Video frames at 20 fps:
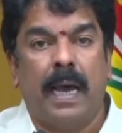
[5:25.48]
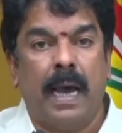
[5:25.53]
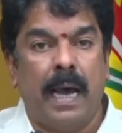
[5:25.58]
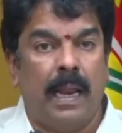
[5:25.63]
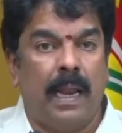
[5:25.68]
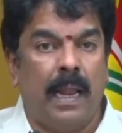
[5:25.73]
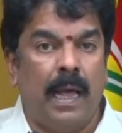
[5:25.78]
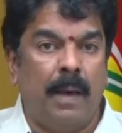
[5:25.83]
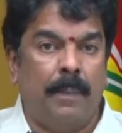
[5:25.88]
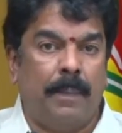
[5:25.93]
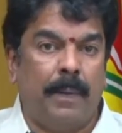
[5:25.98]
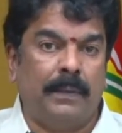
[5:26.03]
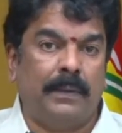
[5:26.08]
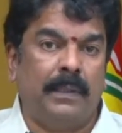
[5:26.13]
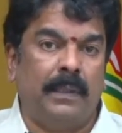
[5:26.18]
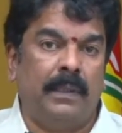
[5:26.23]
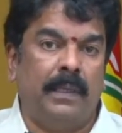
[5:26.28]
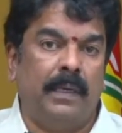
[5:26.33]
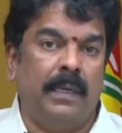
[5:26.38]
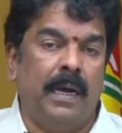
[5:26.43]
చాలా
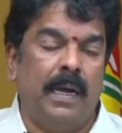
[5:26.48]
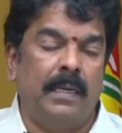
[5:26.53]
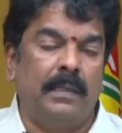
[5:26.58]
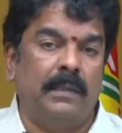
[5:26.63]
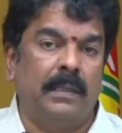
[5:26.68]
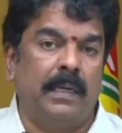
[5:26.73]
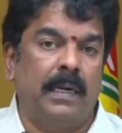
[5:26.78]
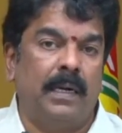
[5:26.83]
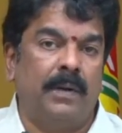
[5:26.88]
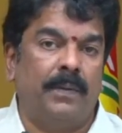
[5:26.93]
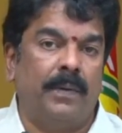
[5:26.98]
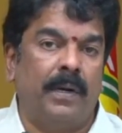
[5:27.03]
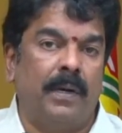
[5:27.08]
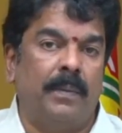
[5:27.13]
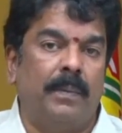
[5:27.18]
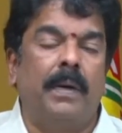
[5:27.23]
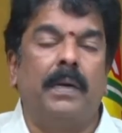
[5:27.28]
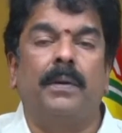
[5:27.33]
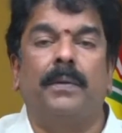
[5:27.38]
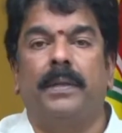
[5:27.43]

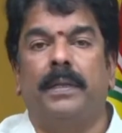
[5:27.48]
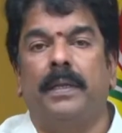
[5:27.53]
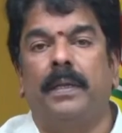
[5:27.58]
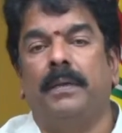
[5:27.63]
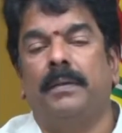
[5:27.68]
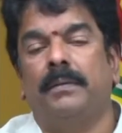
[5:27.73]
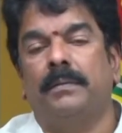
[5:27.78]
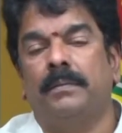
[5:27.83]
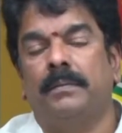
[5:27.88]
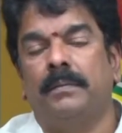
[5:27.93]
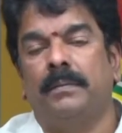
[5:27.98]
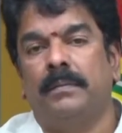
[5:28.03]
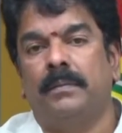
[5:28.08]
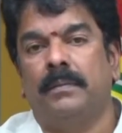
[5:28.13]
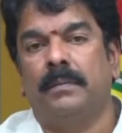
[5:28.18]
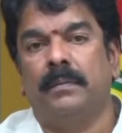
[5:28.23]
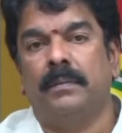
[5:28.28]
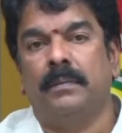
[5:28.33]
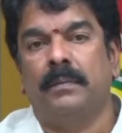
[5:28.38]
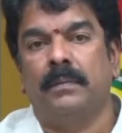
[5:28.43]
ప్రసిద్ధిగాంచినటువంటి మఠం ఇది
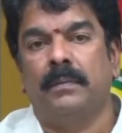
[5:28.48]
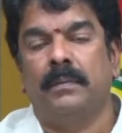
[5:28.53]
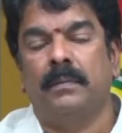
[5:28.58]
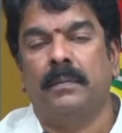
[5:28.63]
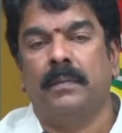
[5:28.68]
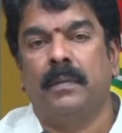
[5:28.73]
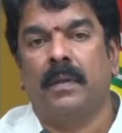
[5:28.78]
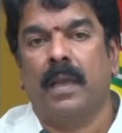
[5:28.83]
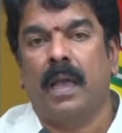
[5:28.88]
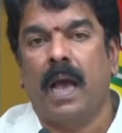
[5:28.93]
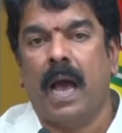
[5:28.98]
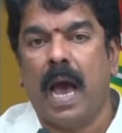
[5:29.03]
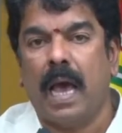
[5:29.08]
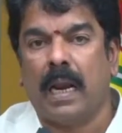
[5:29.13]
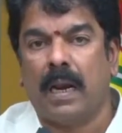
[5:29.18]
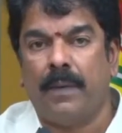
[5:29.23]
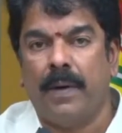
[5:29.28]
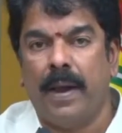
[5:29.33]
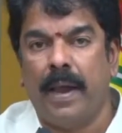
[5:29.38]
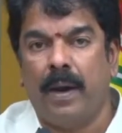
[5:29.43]

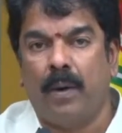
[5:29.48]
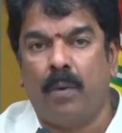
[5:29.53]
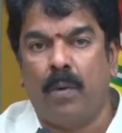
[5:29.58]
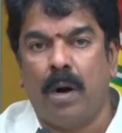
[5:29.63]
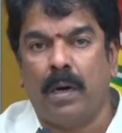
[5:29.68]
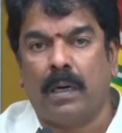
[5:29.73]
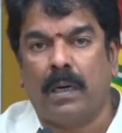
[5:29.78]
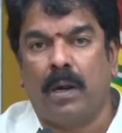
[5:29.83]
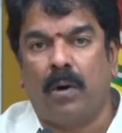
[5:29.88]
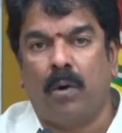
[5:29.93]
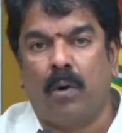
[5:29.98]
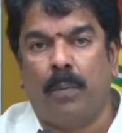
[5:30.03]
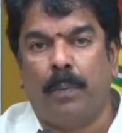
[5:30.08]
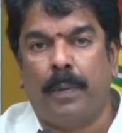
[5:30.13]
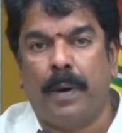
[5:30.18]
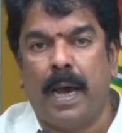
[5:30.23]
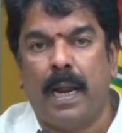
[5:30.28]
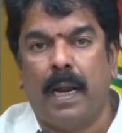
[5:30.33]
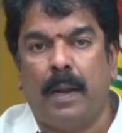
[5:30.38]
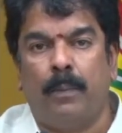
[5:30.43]
అరవై కోట్ల
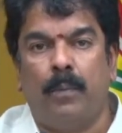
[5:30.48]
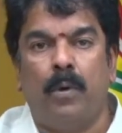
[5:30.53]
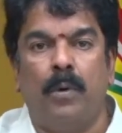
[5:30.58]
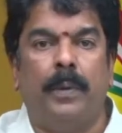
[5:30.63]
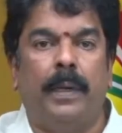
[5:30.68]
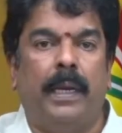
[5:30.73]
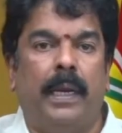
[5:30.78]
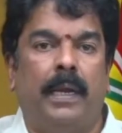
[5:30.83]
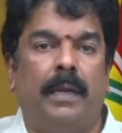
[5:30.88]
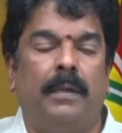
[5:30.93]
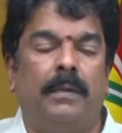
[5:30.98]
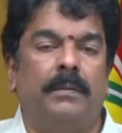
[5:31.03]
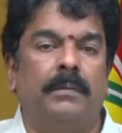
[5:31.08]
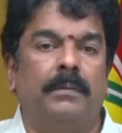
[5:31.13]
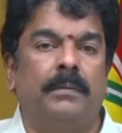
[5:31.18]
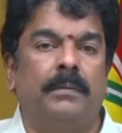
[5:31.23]
రూపాయల భూమిని